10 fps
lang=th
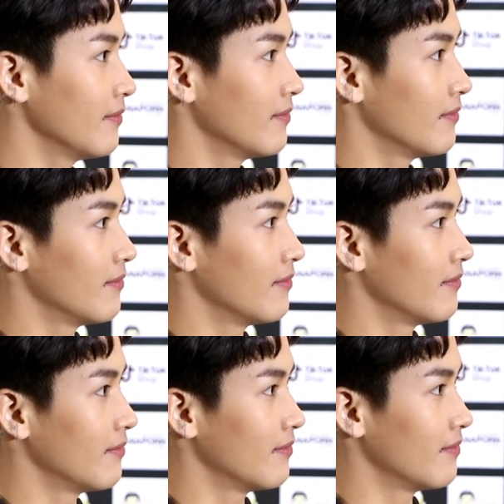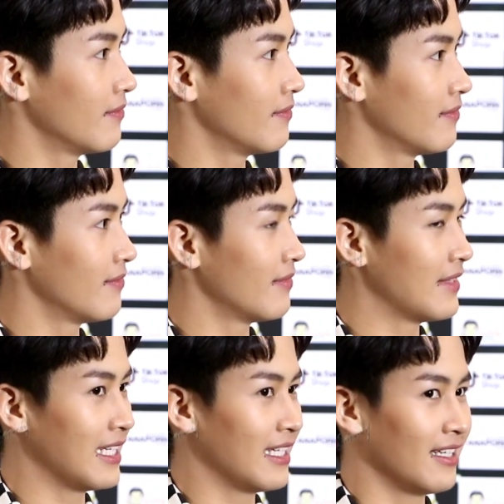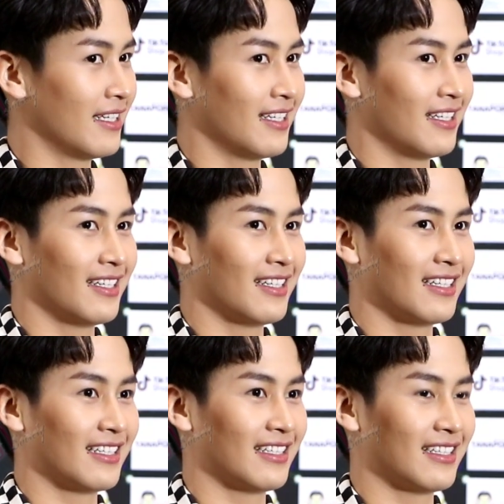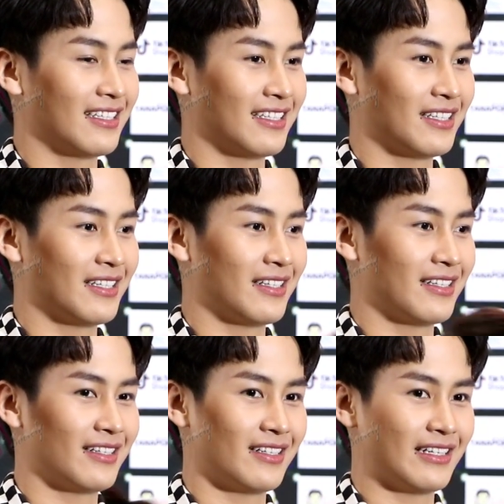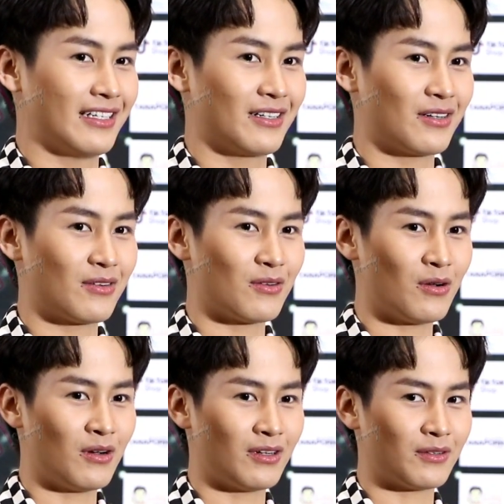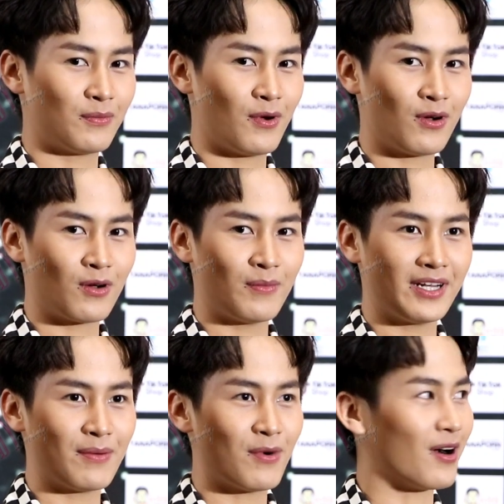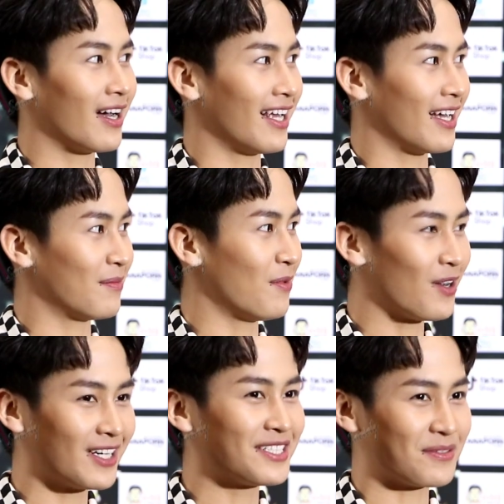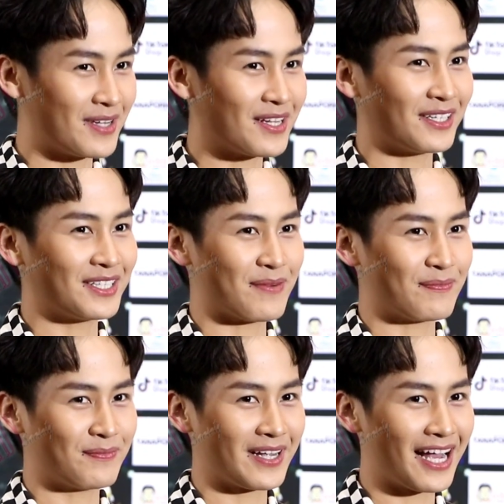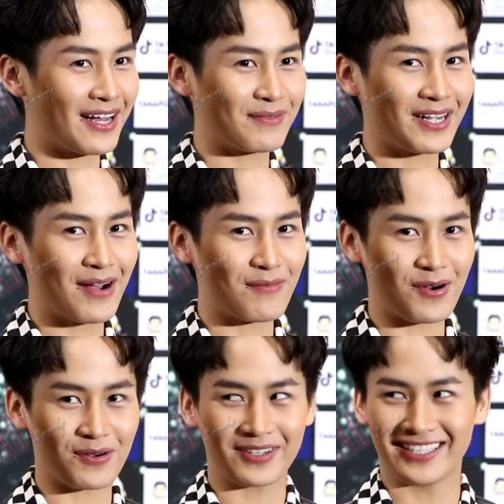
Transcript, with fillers: ถูกใจใครเป็นพิเศษอะไรอย่างนี้ไหมในเจ็ดคนอย่างเงี้ยก็พ่อก็ไม่ได้บอกอะไรครับพ่อก็น่าจะมีครับแต่ไม่กล้าไม่กล้าบอก